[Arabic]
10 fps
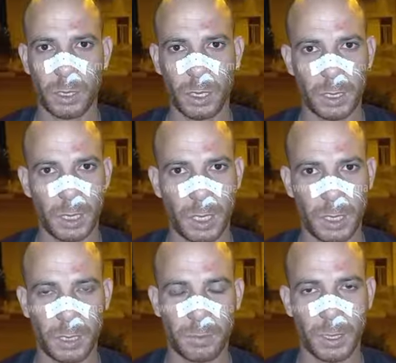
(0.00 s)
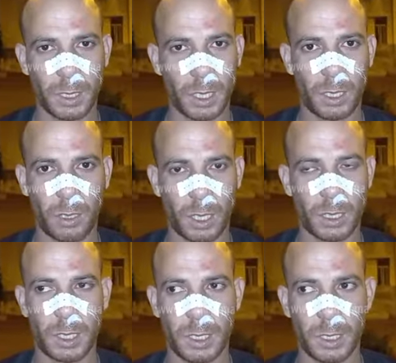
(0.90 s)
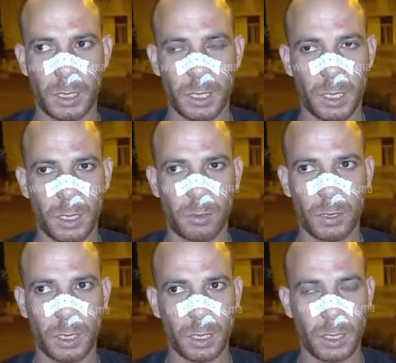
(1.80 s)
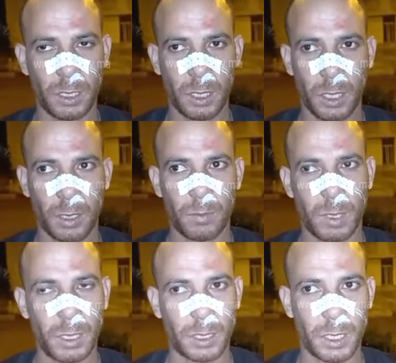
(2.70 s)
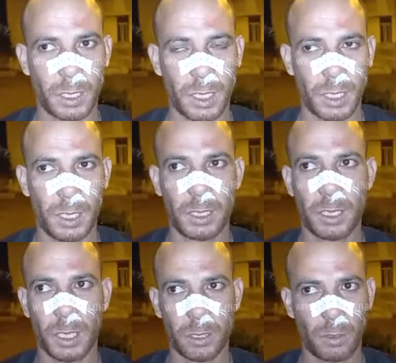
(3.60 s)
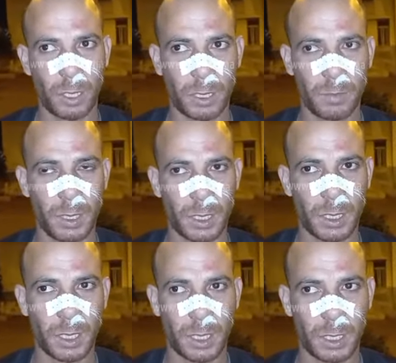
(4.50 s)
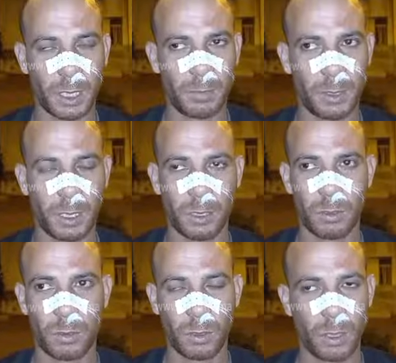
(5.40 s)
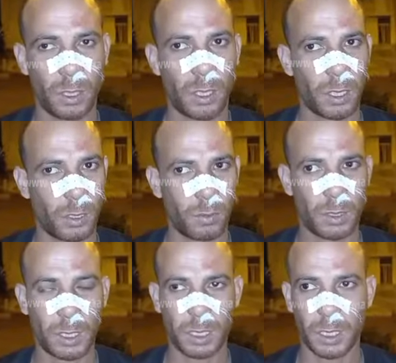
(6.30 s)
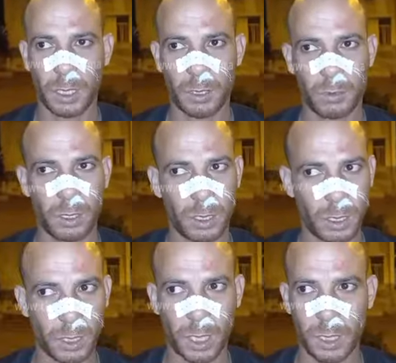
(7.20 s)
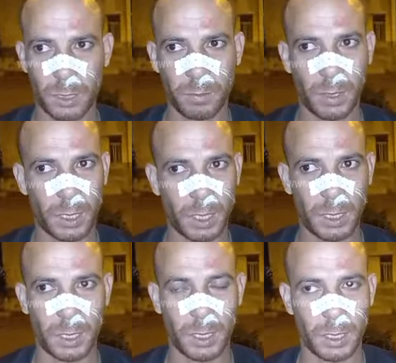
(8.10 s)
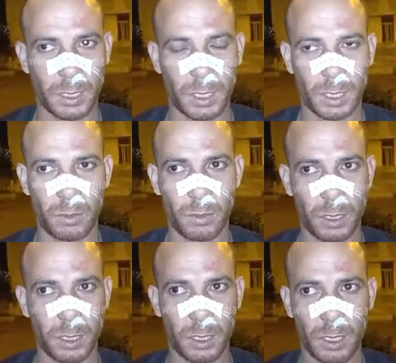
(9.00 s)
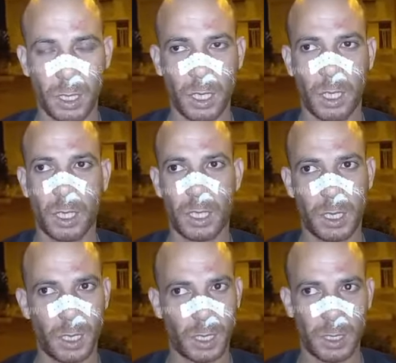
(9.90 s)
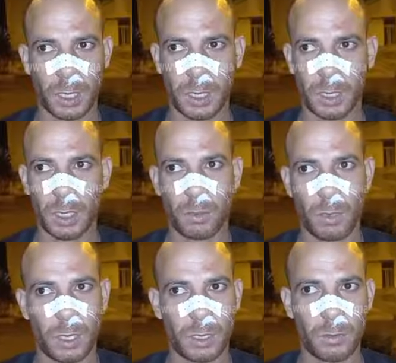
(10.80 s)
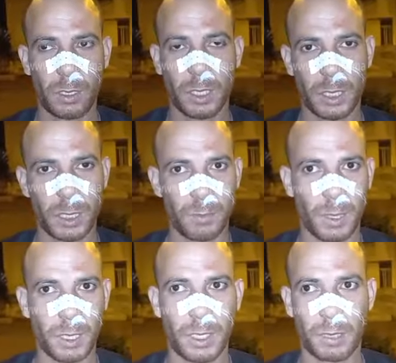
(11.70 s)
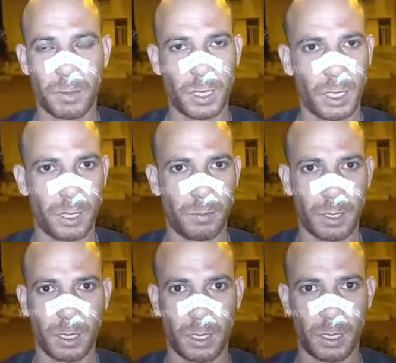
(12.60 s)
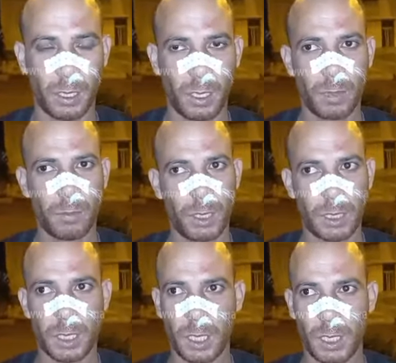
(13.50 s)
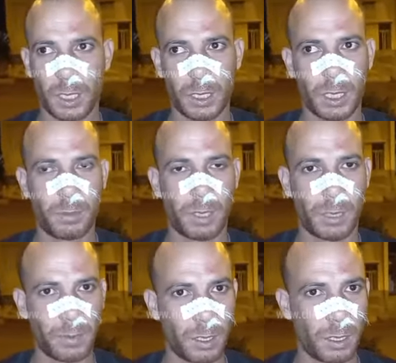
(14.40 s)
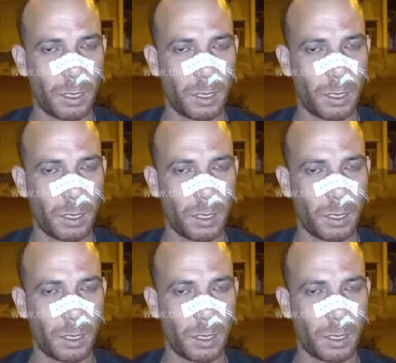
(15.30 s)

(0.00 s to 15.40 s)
جا جرى علينا من الدار حرش علينا الجيران وداك الشيء ملي درنا حنا جينا عندو الخدمه اللي كنا خدامين عنده غوت لي قلت له ودي جيت حاسب معنا عطينا رزقنا وداك الشيء قال لي انا غنعطيك رزقك واحد شويه جايب معاه درب ديال عباد الله ملي شفنا حنا داك الدرب هربنا